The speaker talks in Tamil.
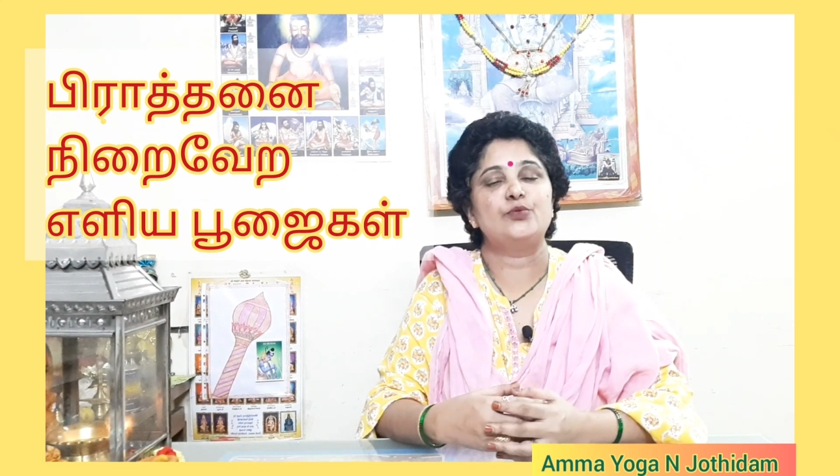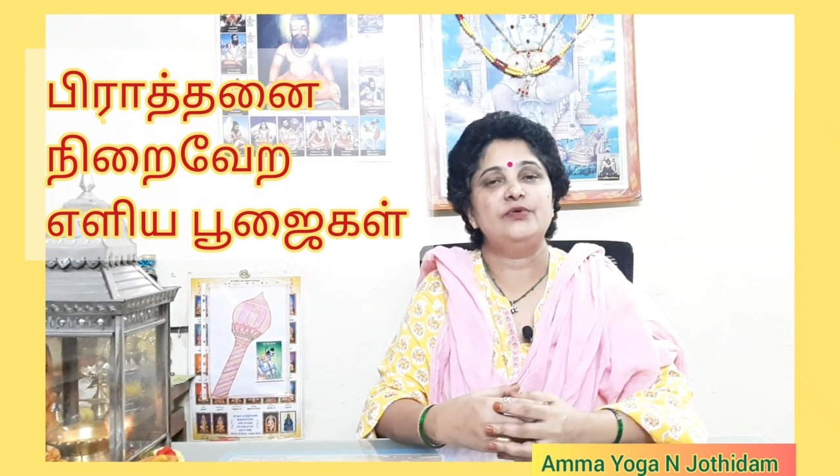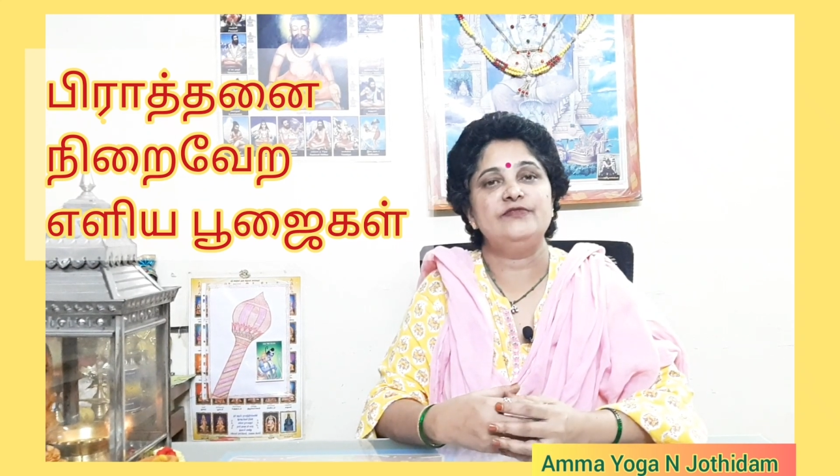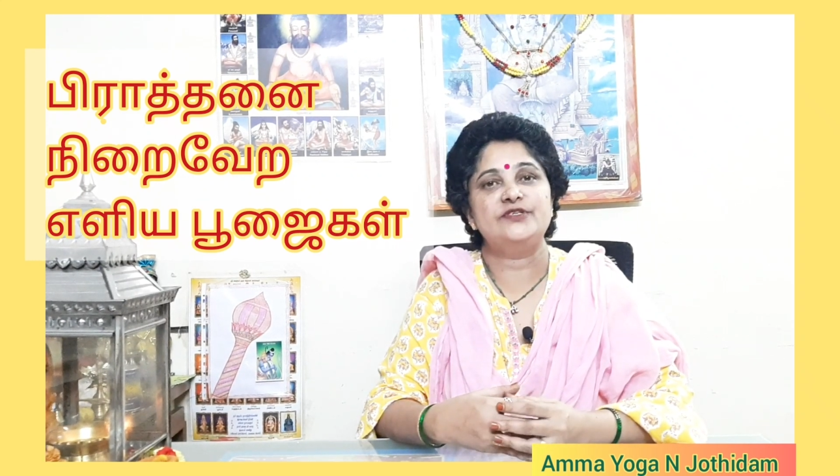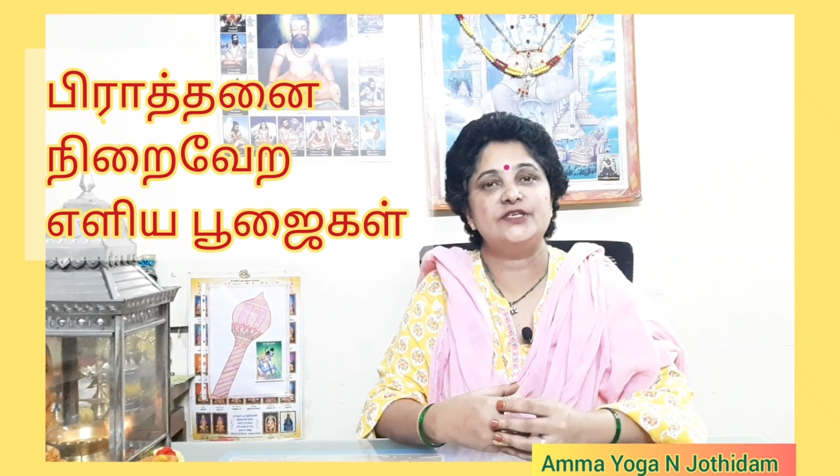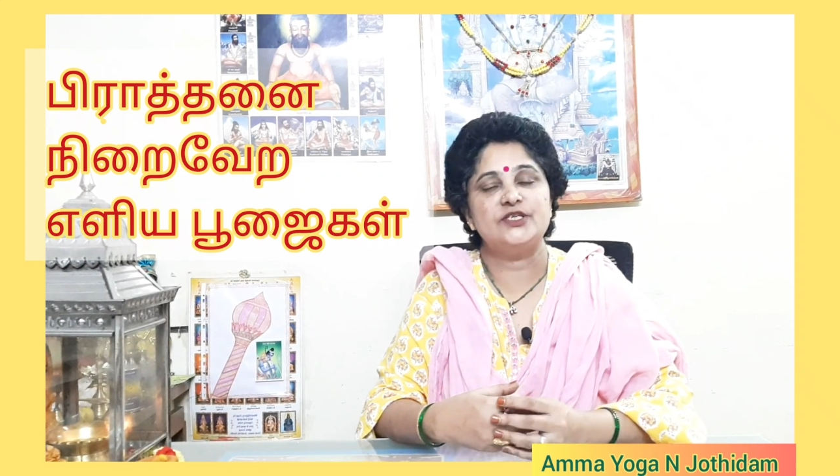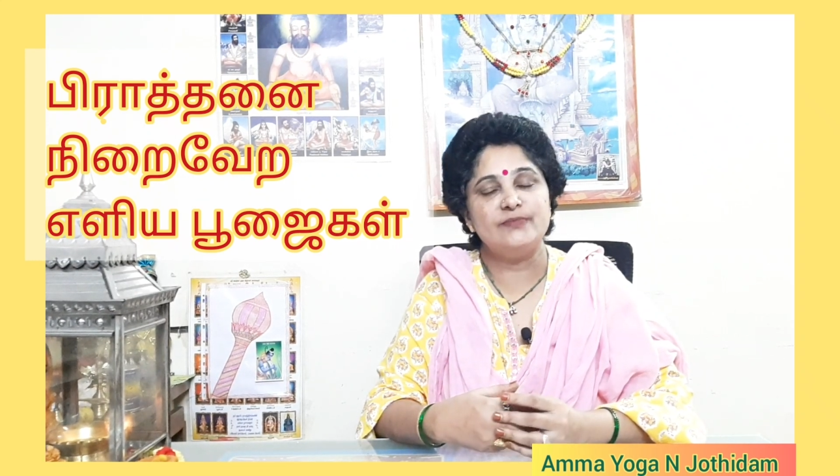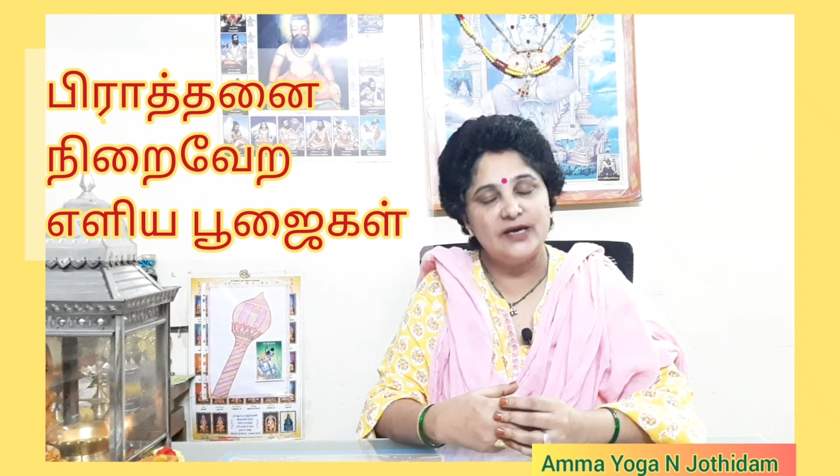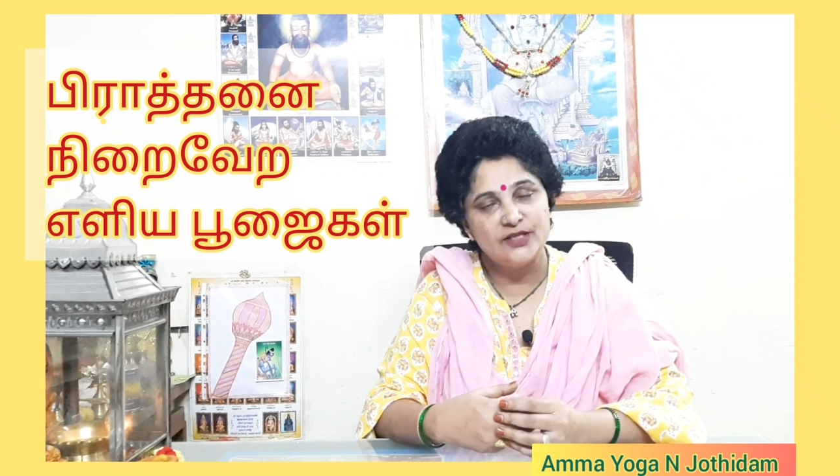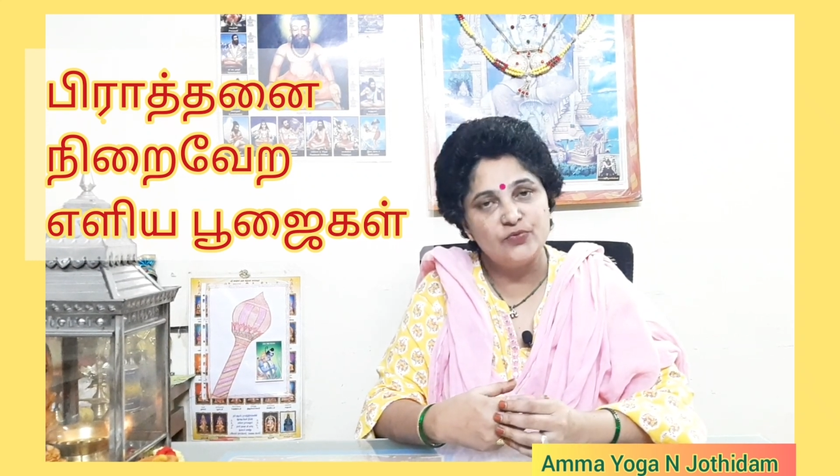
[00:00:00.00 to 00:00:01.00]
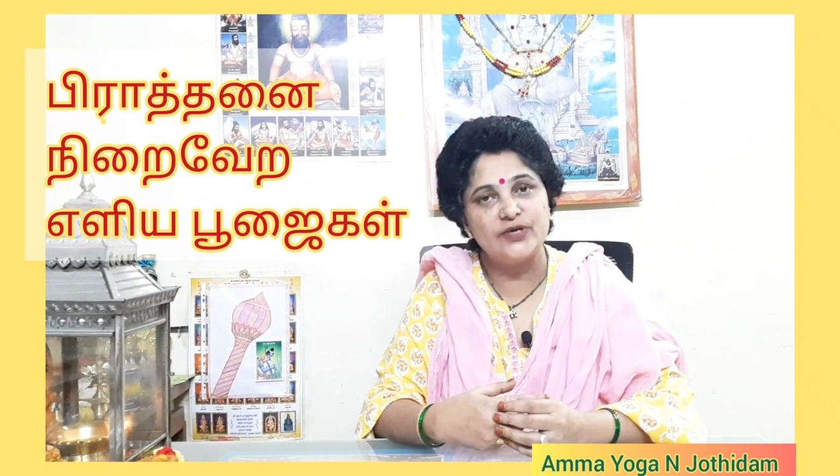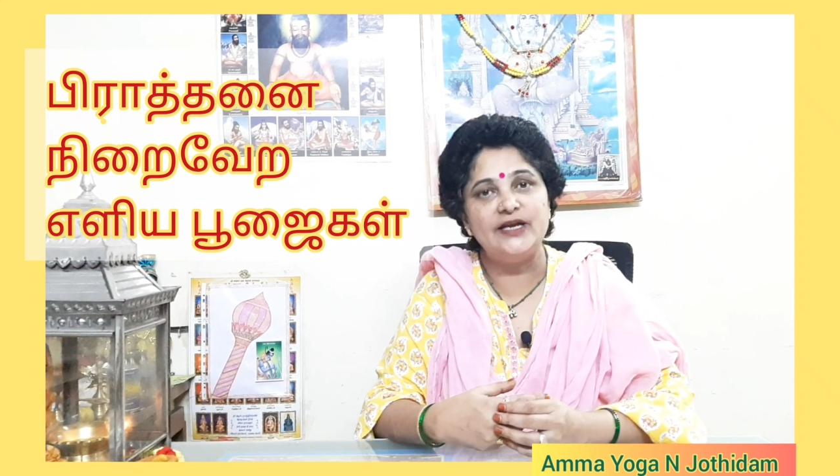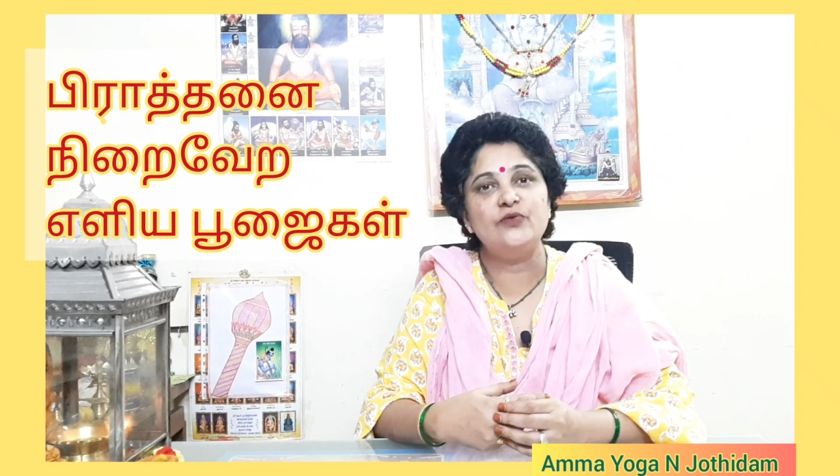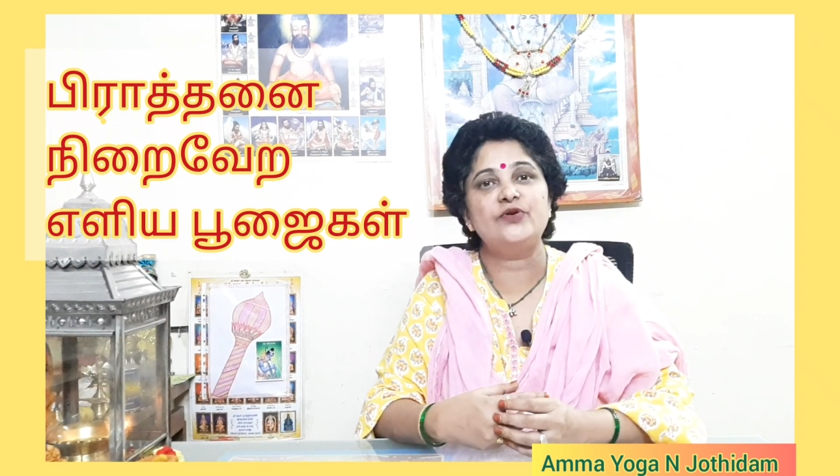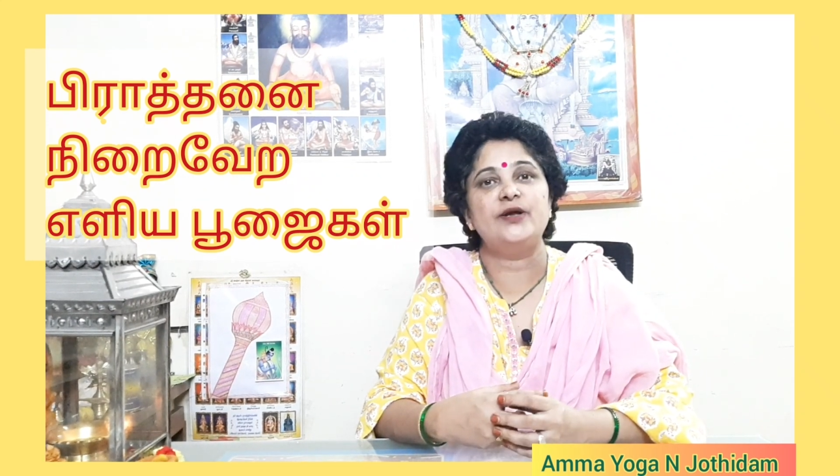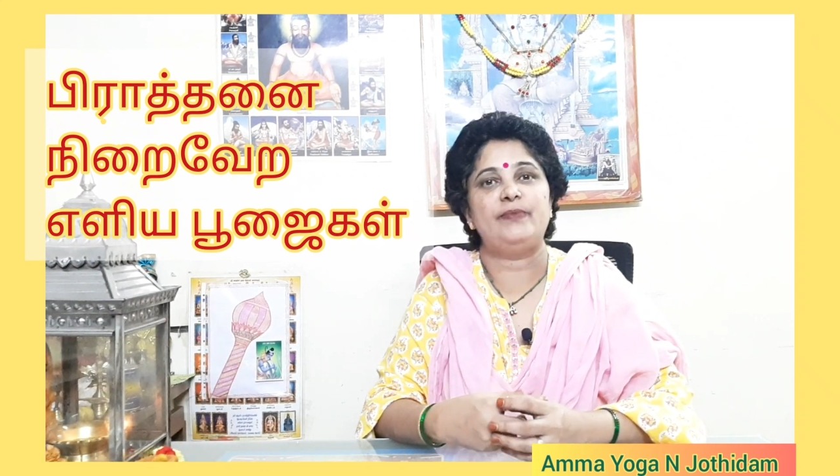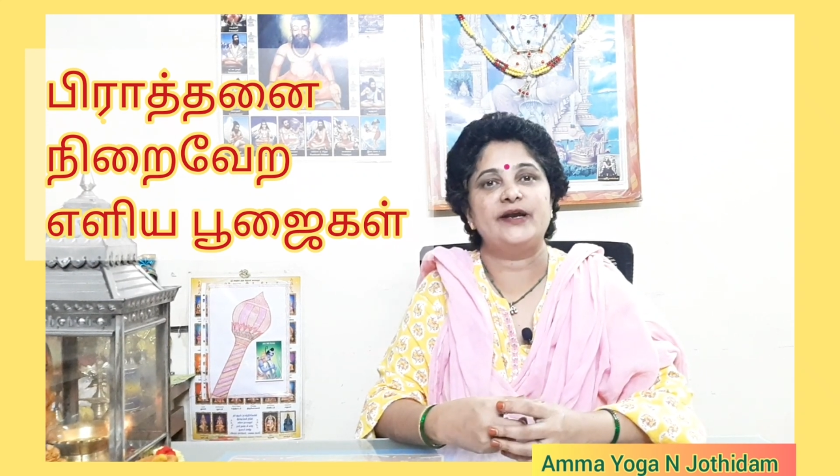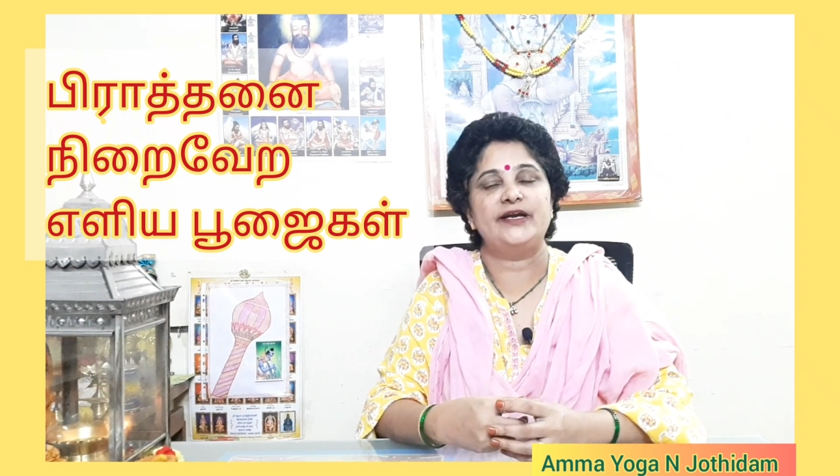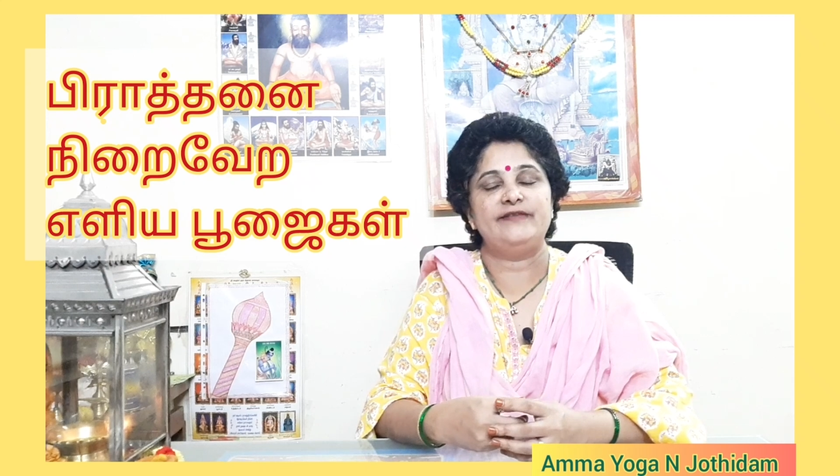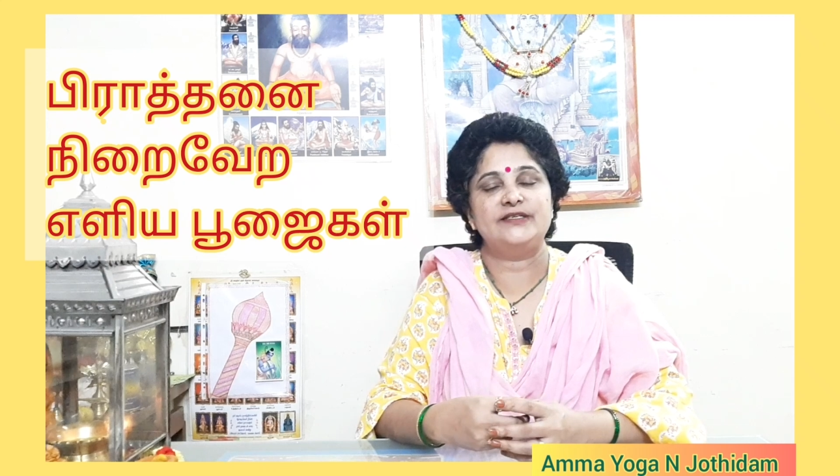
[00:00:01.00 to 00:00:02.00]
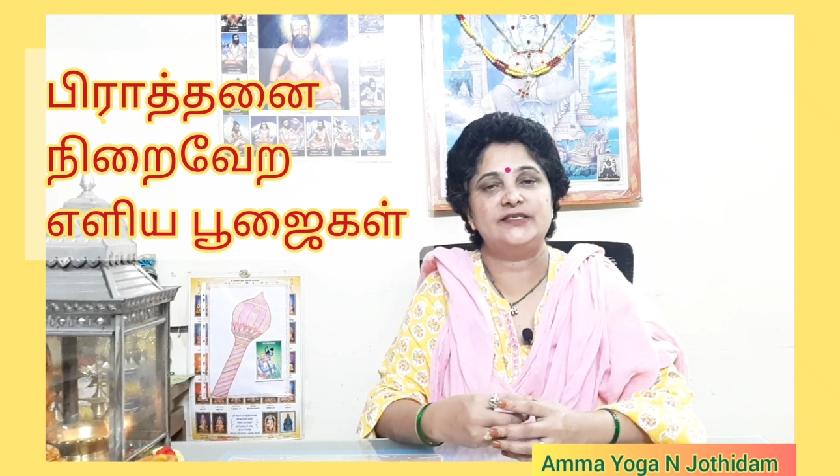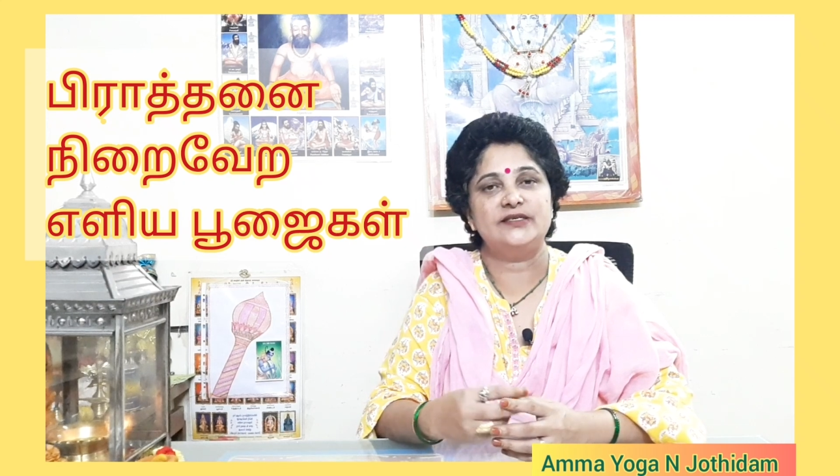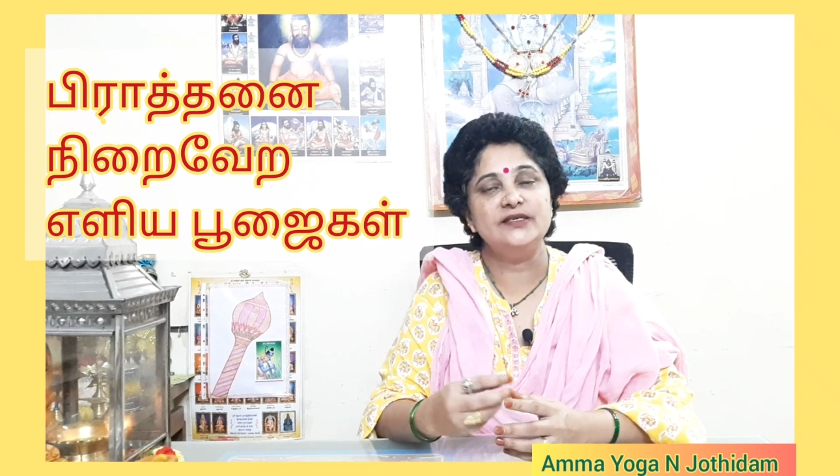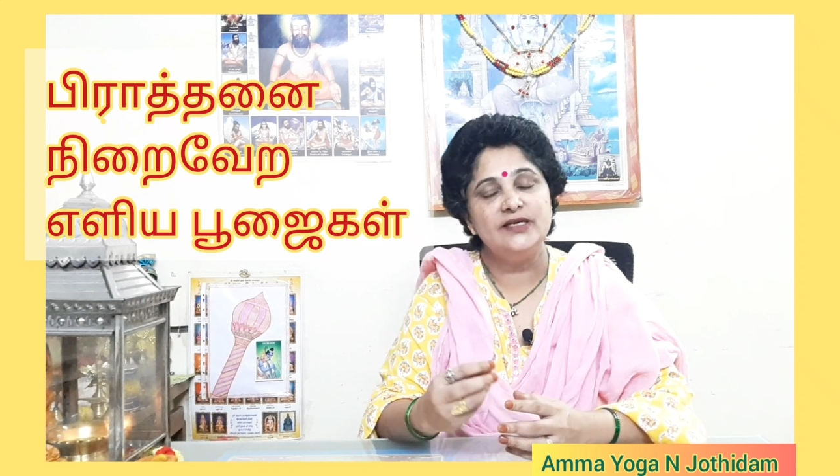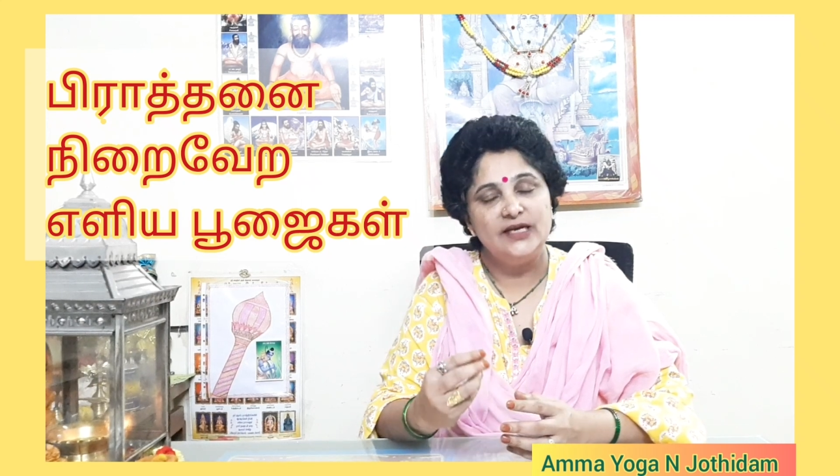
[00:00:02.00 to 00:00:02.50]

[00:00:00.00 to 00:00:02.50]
ரொம்ப விசேஷம் அல்லது ஒரு எள்ளுருண்டை பாக்கெட் வச்சுட்டு